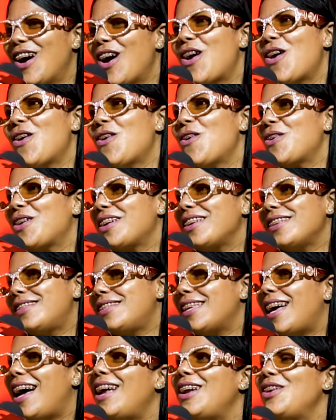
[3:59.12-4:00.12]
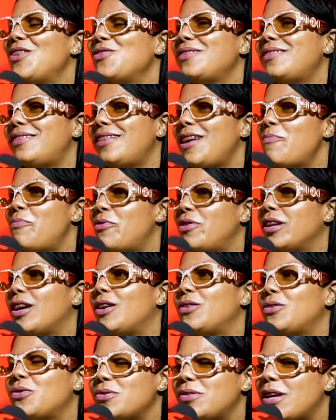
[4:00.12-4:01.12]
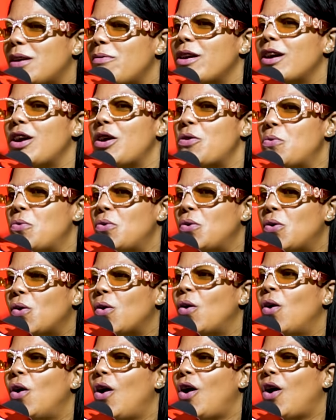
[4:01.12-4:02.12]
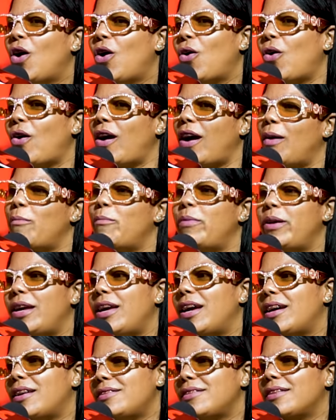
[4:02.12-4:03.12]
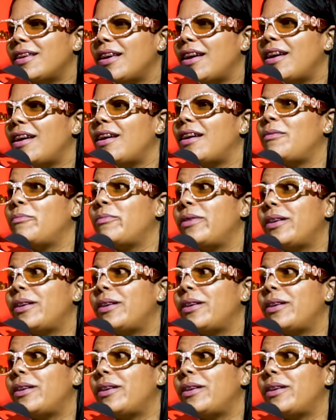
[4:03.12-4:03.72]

O quizá, no sé, porque tú sabes que uno coge vías que en